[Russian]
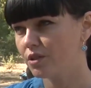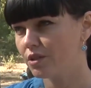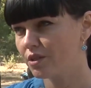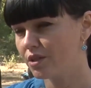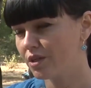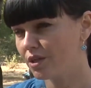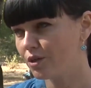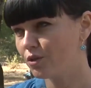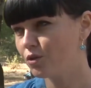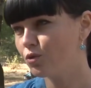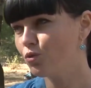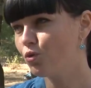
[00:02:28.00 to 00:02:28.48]

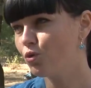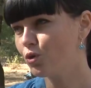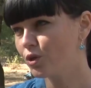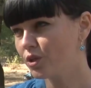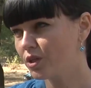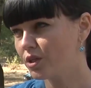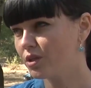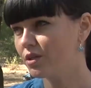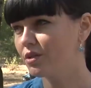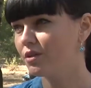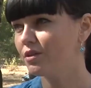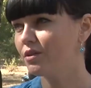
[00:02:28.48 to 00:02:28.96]
как
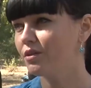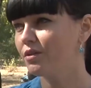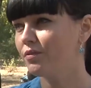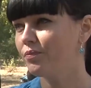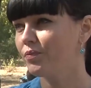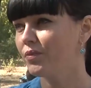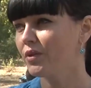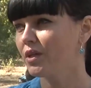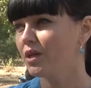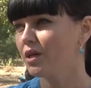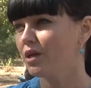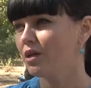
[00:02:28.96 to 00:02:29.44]
горки,
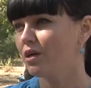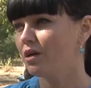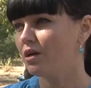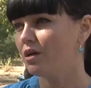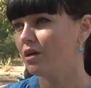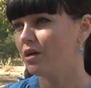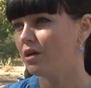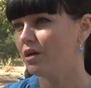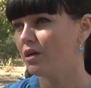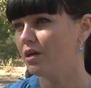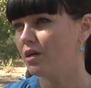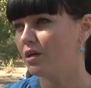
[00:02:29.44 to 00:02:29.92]

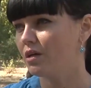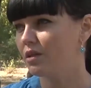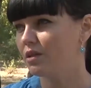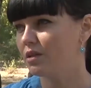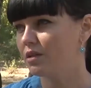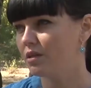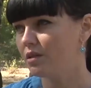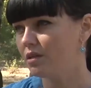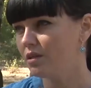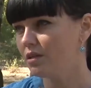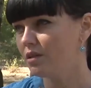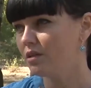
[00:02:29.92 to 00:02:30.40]

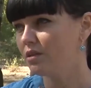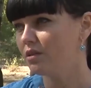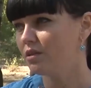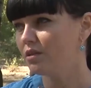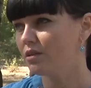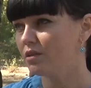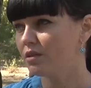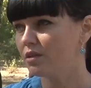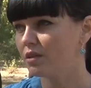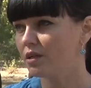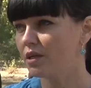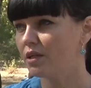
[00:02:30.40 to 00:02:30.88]

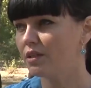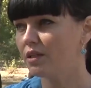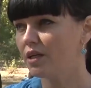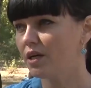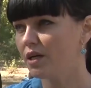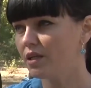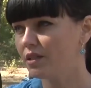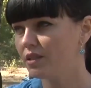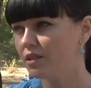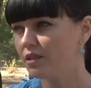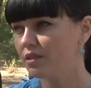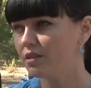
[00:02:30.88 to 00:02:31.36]
и
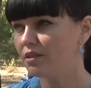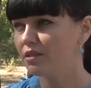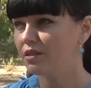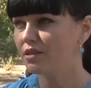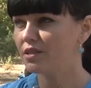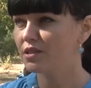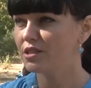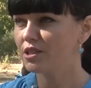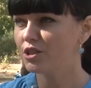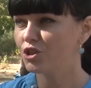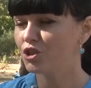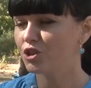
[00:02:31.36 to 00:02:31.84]
канаты,
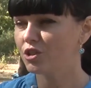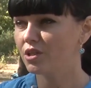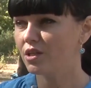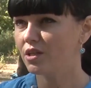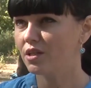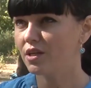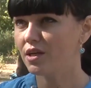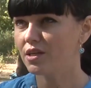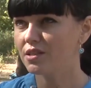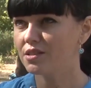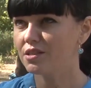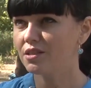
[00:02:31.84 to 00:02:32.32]

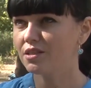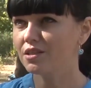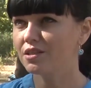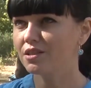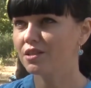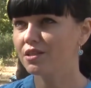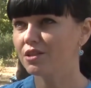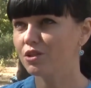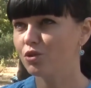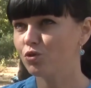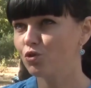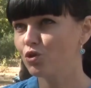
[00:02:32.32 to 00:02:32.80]
различные
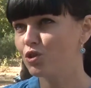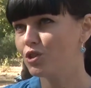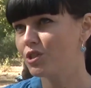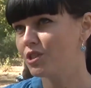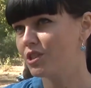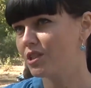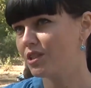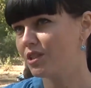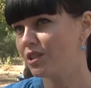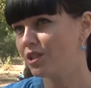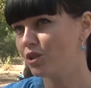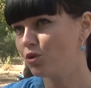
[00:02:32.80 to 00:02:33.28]
лазалки. То
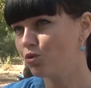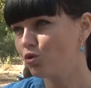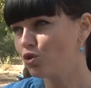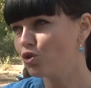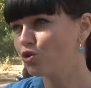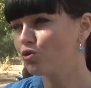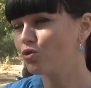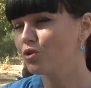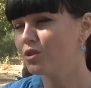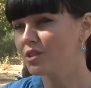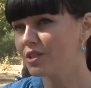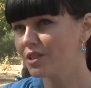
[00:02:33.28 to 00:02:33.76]
есть это то,
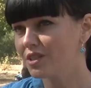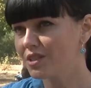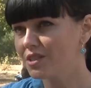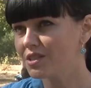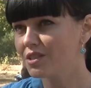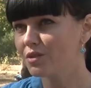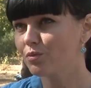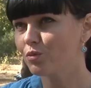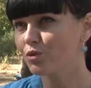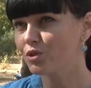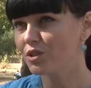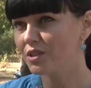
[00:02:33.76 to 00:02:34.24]
что
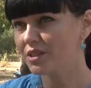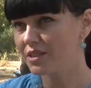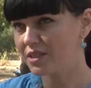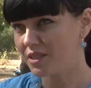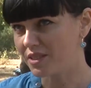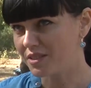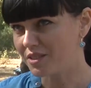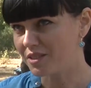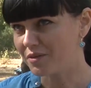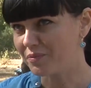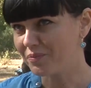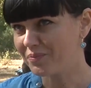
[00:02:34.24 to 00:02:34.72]
интересно будет
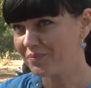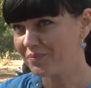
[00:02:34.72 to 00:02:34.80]
детям.